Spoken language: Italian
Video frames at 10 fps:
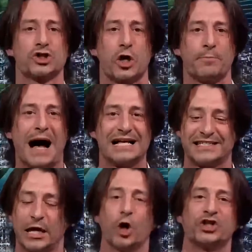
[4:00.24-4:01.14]

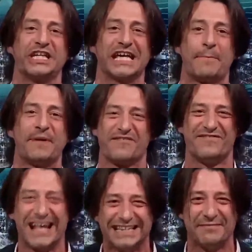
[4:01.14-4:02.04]
sorpassa, lo tira per
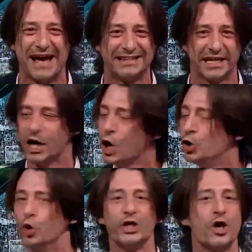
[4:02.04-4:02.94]
20 metri,
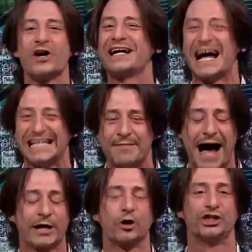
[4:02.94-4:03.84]
lui non cade
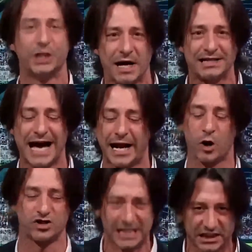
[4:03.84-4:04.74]
mai, continua ad andare,
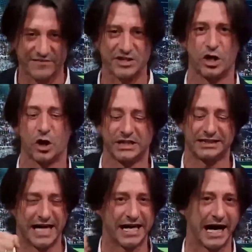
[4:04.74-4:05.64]
nonostante il difensore lo
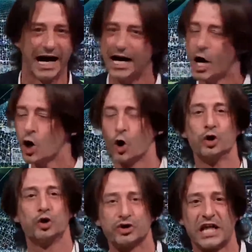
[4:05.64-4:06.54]
trattenga con
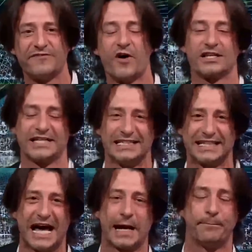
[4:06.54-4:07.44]
tutte le forze, entra
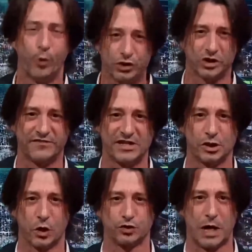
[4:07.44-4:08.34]
in area, punto
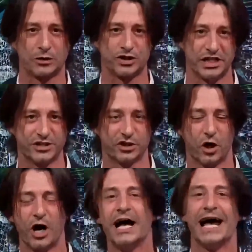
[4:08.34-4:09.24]
difensore sul lato
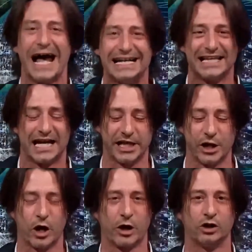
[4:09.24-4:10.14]
sinistro entra di
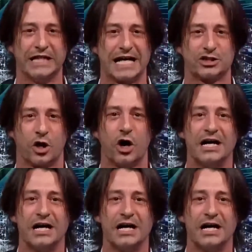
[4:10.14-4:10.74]
rigore col destro,